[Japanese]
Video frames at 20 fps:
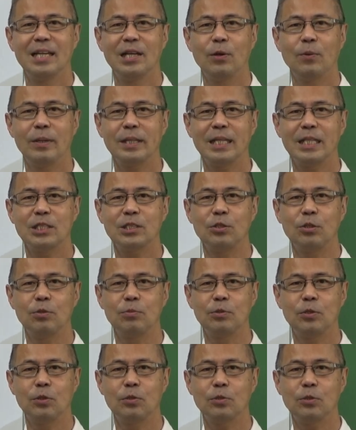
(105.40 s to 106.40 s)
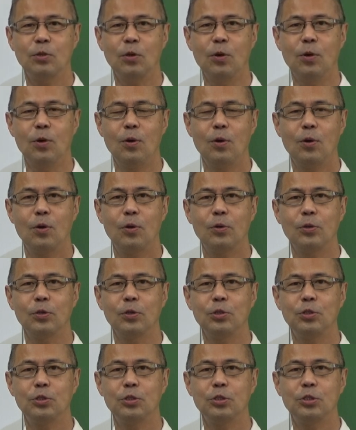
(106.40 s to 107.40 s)
私のブログとこの
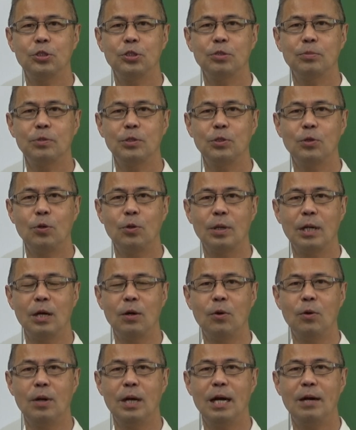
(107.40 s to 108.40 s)
YouTube 動画を